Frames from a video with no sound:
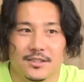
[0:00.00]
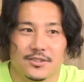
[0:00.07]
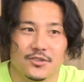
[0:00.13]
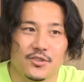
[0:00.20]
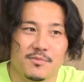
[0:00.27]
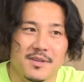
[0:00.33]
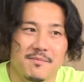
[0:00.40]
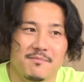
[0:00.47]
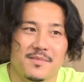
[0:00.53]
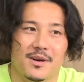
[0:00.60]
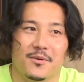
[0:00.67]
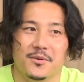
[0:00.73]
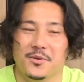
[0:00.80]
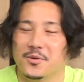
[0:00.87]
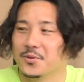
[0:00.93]
その
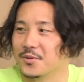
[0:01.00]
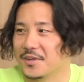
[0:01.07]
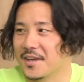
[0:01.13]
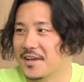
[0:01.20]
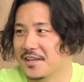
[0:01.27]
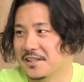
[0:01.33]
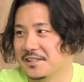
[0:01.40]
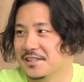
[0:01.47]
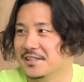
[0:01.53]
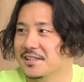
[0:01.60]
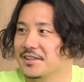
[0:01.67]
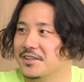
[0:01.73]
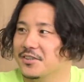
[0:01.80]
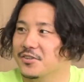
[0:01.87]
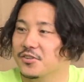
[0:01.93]
メンバーを言うこと聞かせてたっ
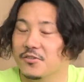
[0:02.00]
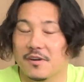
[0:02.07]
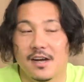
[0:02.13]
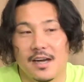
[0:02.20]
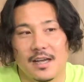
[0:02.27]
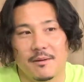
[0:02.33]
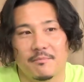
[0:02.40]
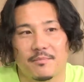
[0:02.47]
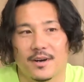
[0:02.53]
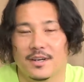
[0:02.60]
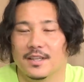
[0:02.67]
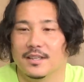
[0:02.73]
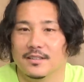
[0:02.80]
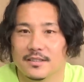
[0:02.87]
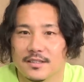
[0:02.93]
ていうのは、やっぱ
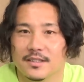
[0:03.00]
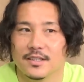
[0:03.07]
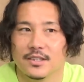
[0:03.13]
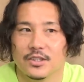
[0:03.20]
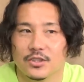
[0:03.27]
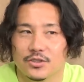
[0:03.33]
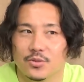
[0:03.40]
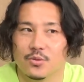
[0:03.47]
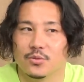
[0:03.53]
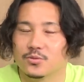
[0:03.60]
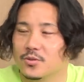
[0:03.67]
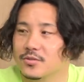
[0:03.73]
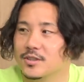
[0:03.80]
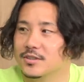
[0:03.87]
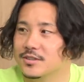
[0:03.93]
り相
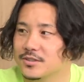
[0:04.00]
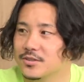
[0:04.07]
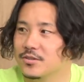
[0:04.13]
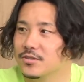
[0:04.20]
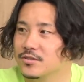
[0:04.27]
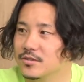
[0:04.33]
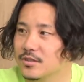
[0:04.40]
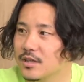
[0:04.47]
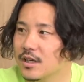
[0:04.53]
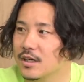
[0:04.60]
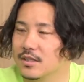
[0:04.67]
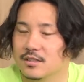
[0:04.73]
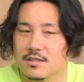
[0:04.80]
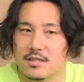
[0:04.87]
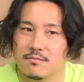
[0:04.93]
当な実力というか
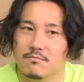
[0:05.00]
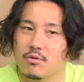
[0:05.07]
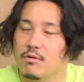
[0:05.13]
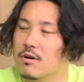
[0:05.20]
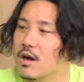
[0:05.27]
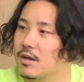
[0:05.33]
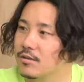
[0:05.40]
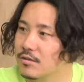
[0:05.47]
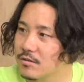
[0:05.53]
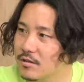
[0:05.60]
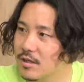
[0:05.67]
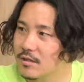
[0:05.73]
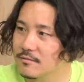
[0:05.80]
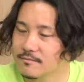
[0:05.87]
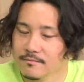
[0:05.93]
人望があるという
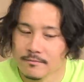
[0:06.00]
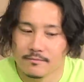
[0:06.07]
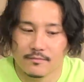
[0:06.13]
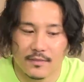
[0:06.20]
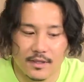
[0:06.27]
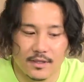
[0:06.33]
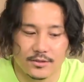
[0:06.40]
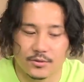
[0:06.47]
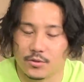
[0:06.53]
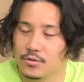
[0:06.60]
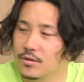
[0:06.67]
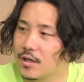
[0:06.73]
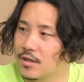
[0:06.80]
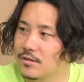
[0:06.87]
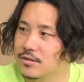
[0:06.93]
か、うん、そういう
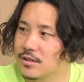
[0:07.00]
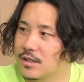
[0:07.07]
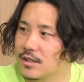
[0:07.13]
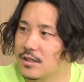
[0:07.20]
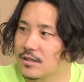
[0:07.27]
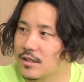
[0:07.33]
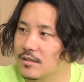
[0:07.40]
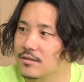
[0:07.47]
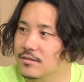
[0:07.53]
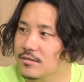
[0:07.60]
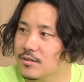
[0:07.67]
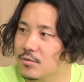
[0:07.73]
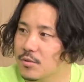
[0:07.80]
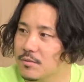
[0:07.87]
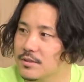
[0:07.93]
のがあるんじゃないかなというふう
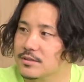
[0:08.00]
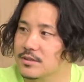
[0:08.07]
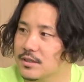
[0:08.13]
に思います